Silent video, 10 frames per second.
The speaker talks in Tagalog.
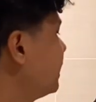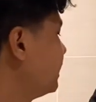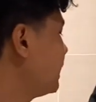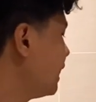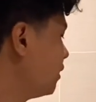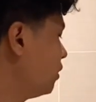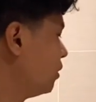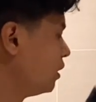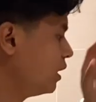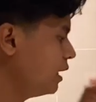na rin tayo,
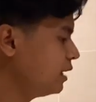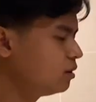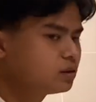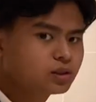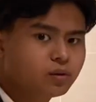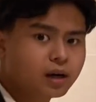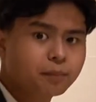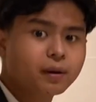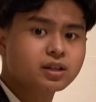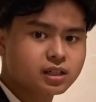and also our
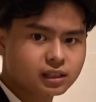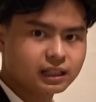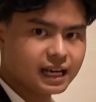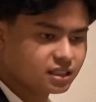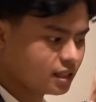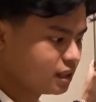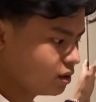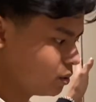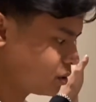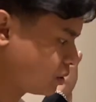partial glass
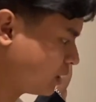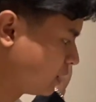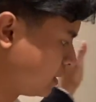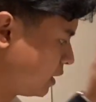enclosure,